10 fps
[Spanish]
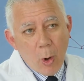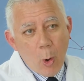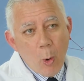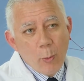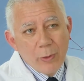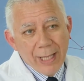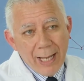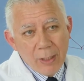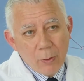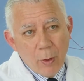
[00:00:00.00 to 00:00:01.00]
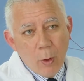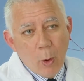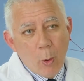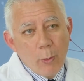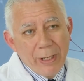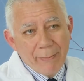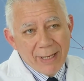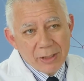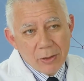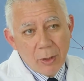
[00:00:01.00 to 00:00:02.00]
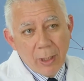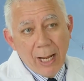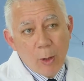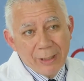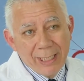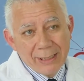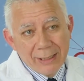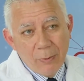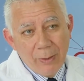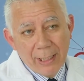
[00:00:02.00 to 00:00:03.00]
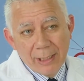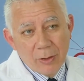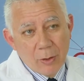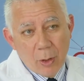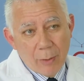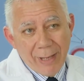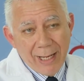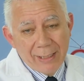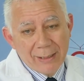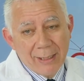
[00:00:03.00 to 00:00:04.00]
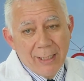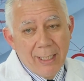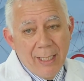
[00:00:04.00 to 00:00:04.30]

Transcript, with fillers: o un daño o una invasión en las otras células que son normales.